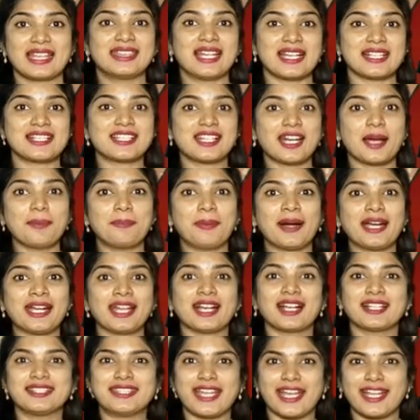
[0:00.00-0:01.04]
దసరా
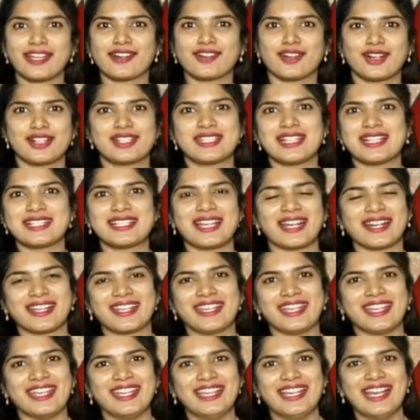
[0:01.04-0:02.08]
పండగ దగ్గరకు
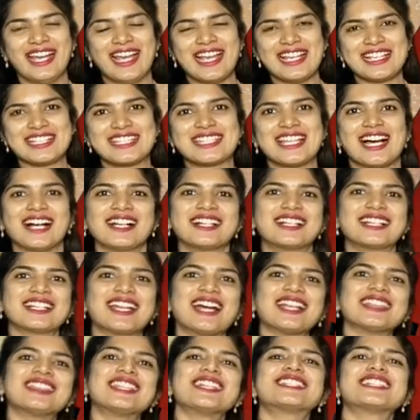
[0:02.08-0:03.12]
వచ్చేసరికి
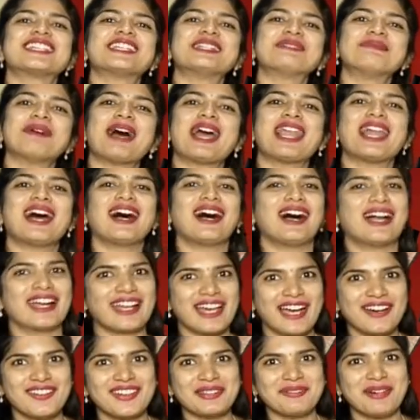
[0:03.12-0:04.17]
సంక్రాంతి సినిమాల
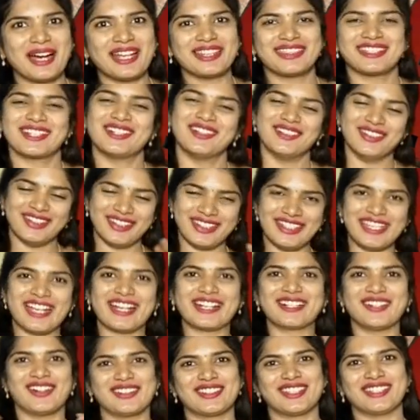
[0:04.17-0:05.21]
హడావుడి మాత్రం
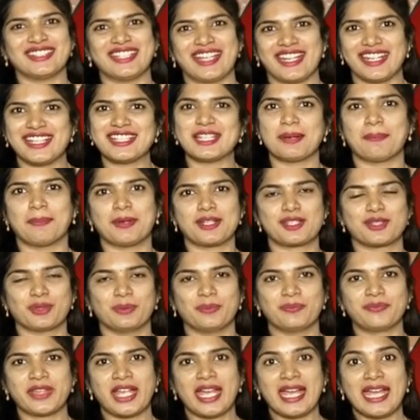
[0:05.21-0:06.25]
ఎక్కువ అవుతుందనే చెప్పొచ్చు
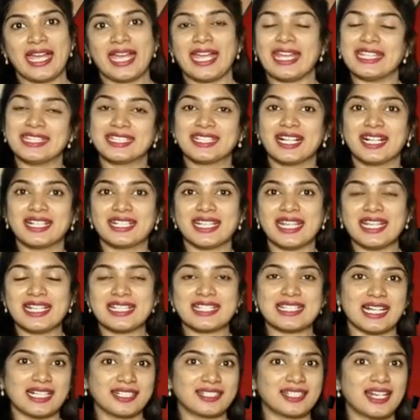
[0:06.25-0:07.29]
ఎందుకంటే
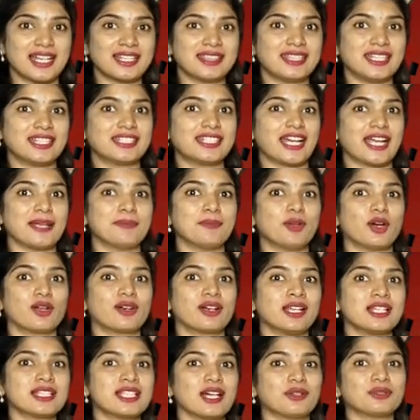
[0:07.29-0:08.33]
సంక్రాంతి టైంలో
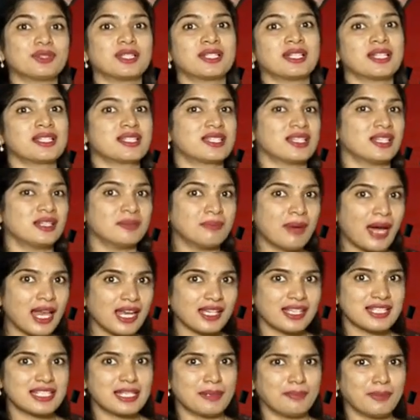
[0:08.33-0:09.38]
రిలీజ్ అవుతున్న
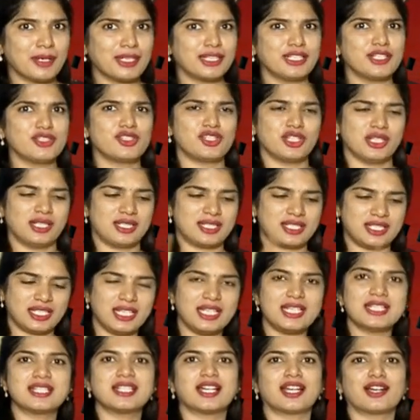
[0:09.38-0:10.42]
సినిమాలకి సంబంధించి
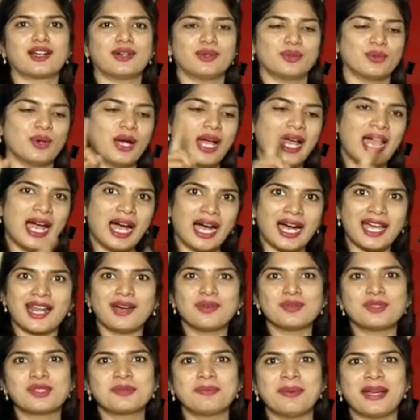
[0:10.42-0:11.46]
టీజర్లు
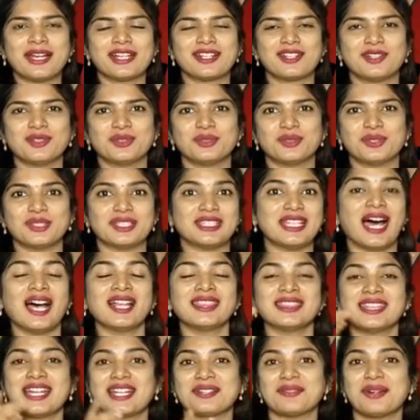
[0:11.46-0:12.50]
అనౌన్స్మెంట్లు
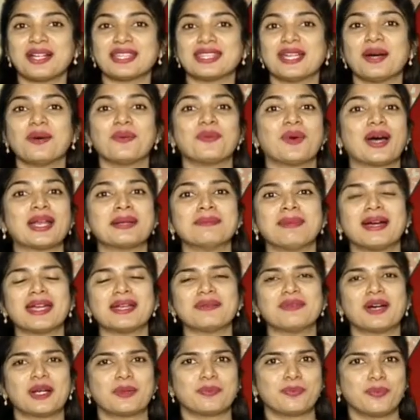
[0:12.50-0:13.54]
దాని తర్వాత వన్
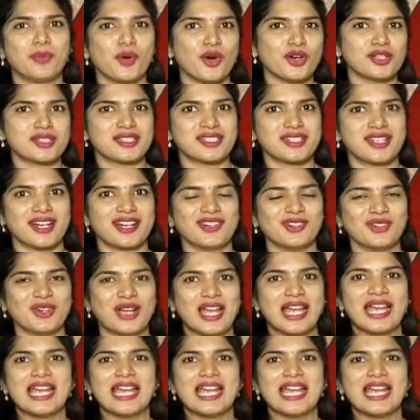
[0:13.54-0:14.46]
బై వన్ పోస్టర్లు